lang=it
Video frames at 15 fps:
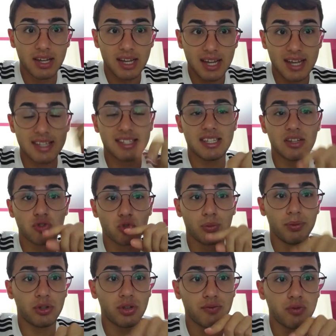e si è
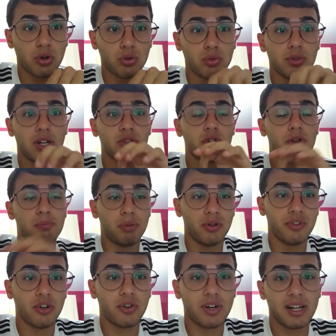subito infortunato il
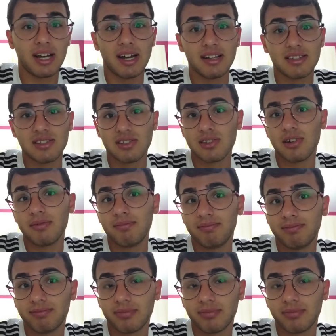povero ragazzo.